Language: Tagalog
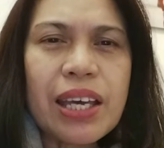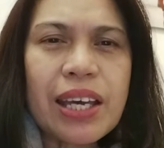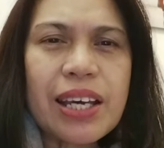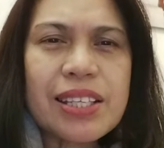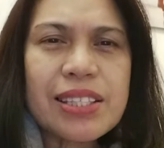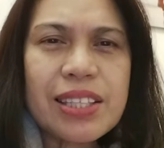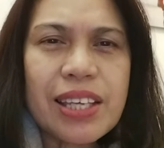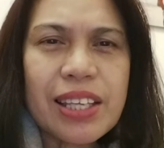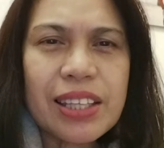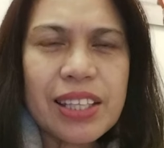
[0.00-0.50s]

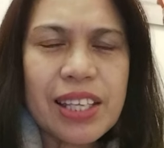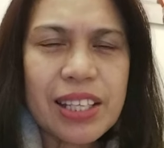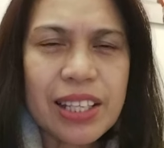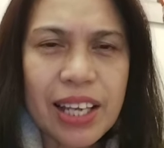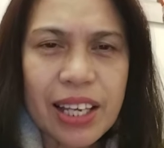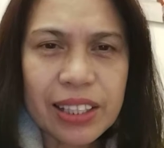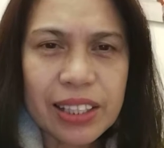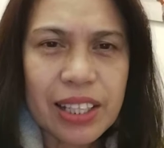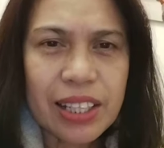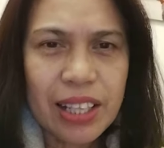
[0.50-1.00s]
Kasi di
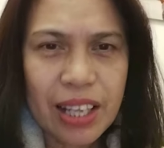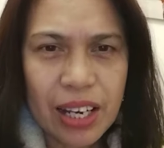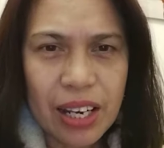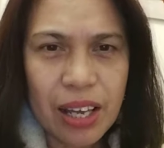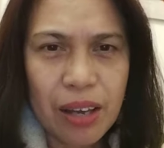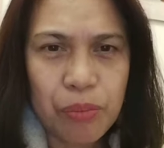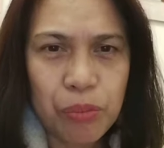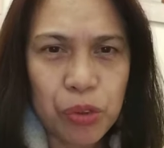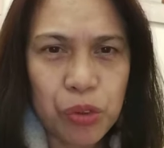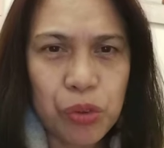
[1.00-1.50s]
natin
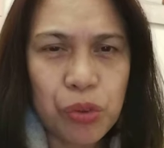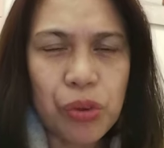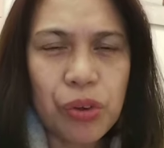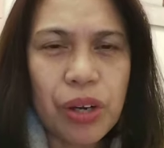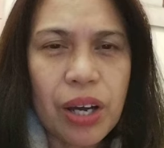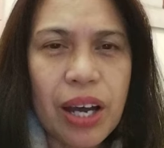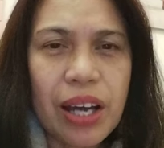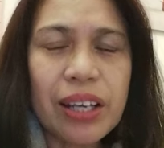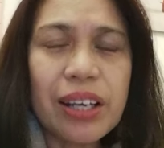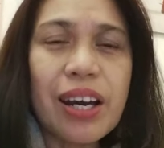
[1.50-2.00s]
alam
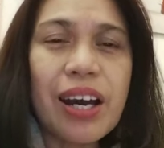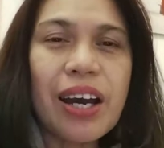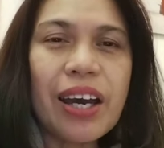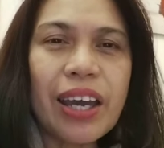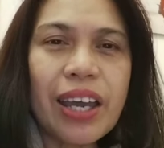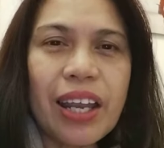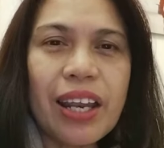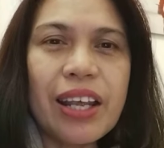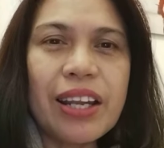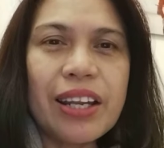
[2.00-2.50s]
kung hanggang
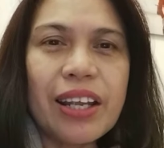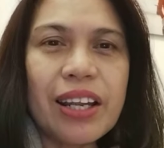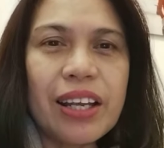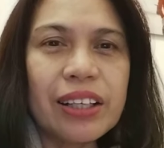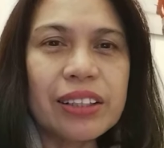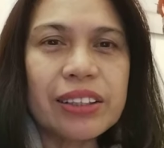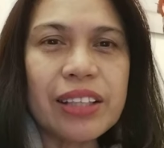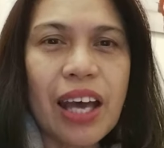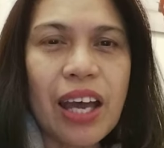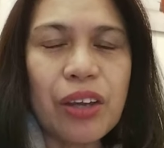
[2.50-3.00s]
kailan na
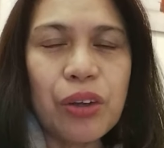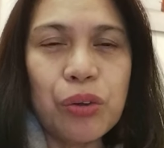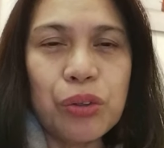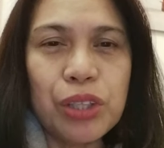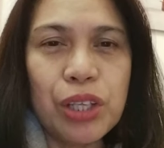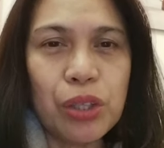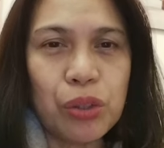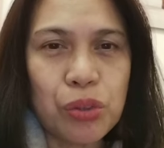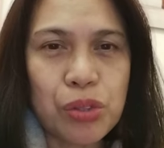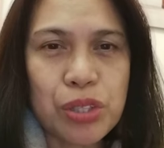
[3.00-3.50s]
lang tayo
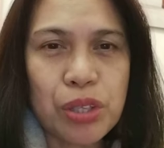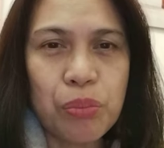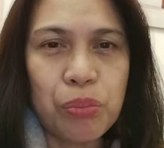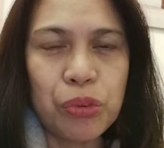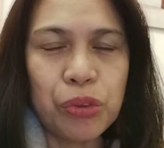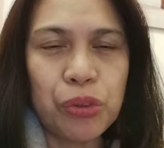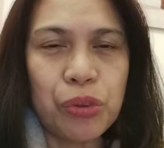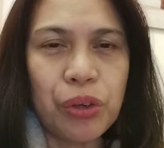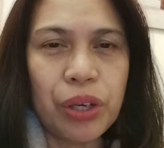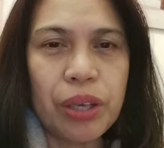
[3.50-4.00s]
dito sa
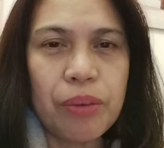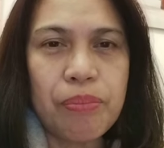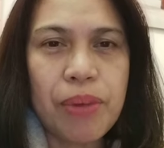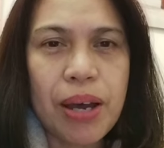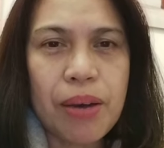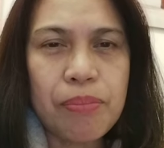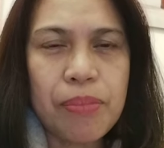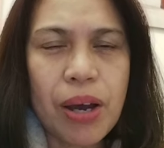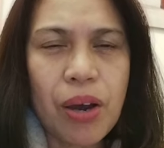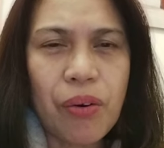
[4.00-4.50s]
mundong
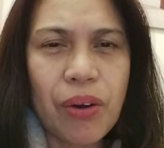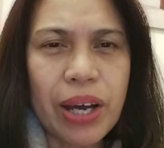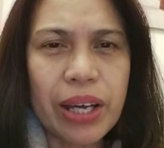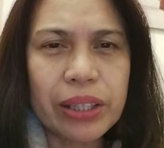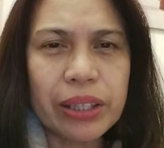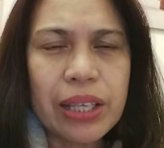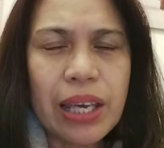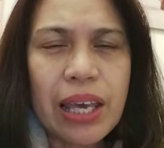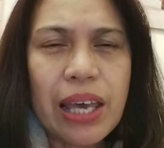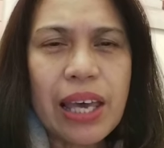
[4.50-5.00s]
ibabaw
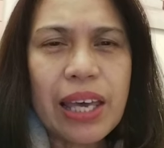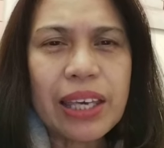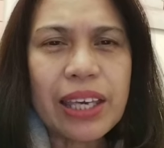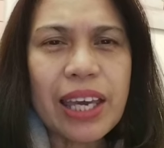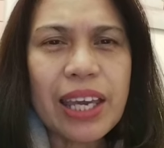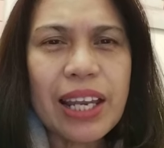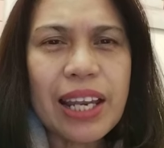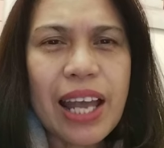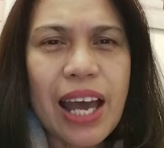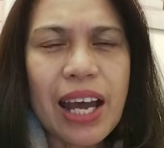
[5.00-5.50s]
at
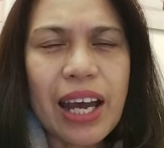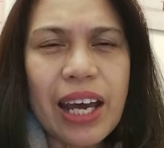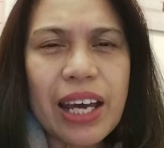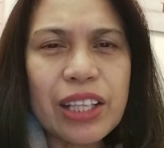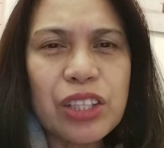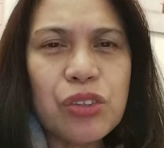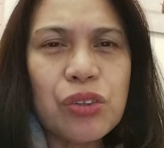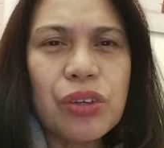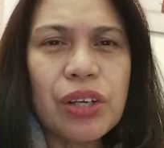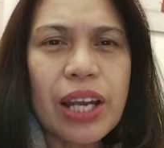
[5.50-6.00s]

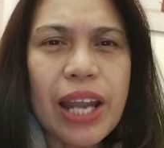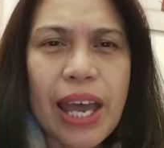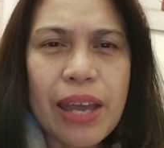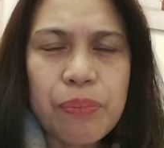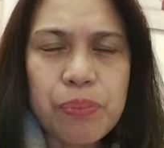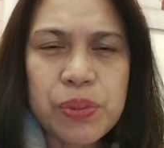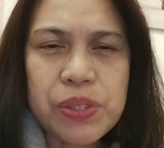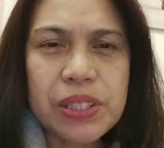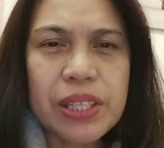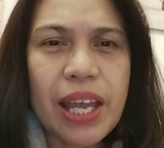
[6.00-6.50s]
kailangan yung
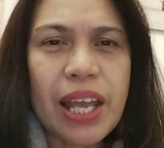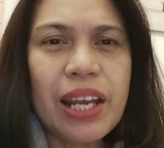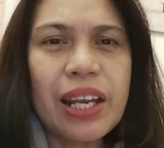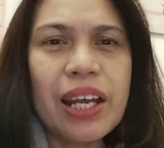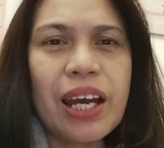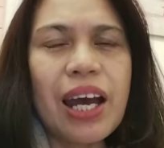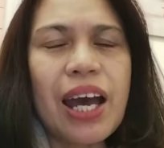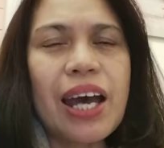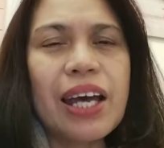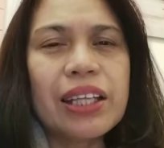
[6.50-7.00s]
lifestyle
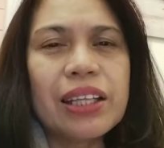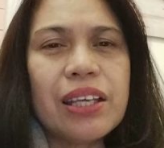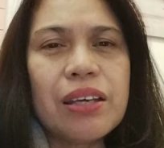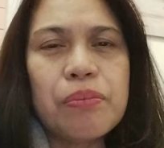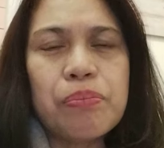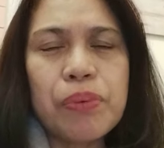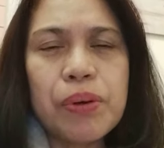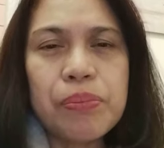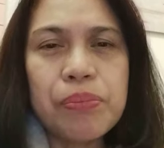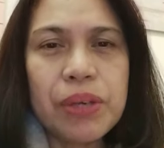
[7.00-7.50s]
ng
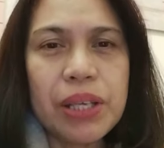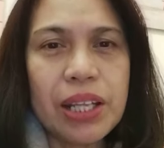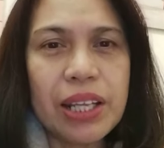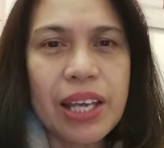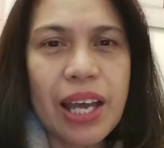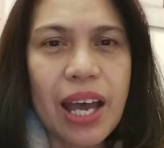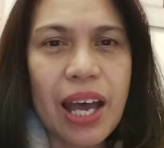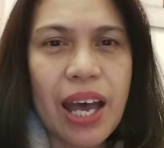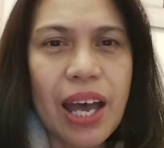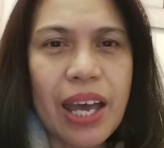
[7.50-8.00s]
ating
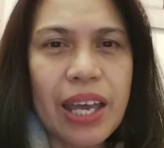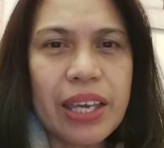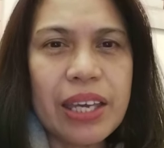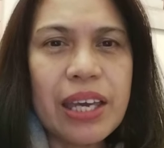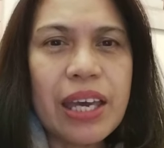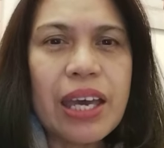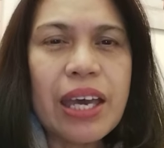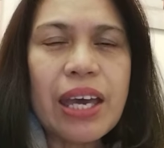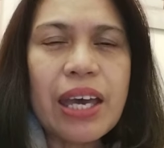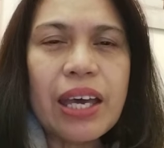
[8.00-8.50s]
pamilya ay